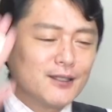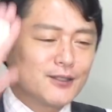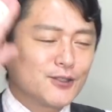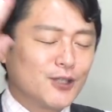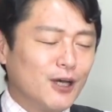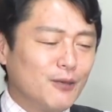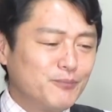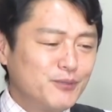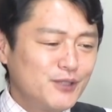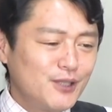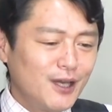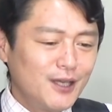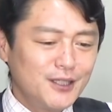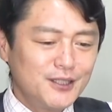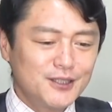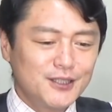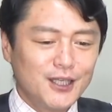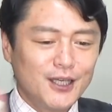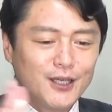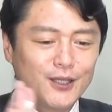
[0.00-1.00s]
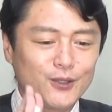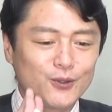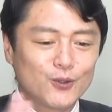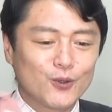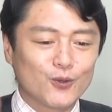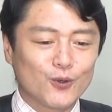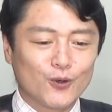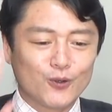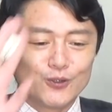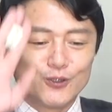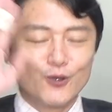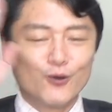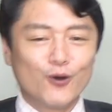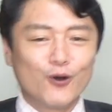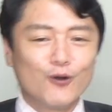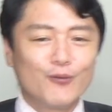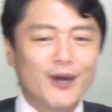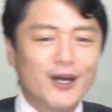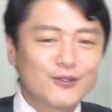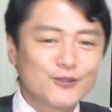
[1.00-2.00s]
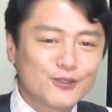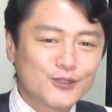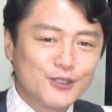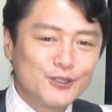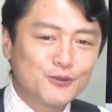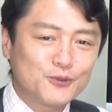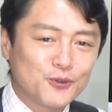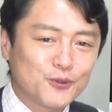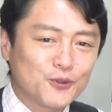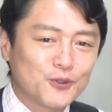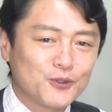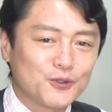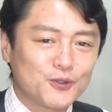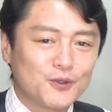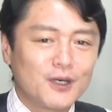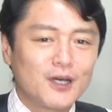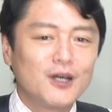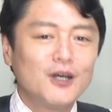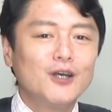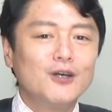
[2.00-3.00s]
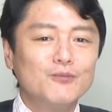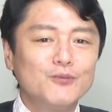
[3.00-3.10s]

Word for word: サプライチェーンのこうグローバルシフトというのは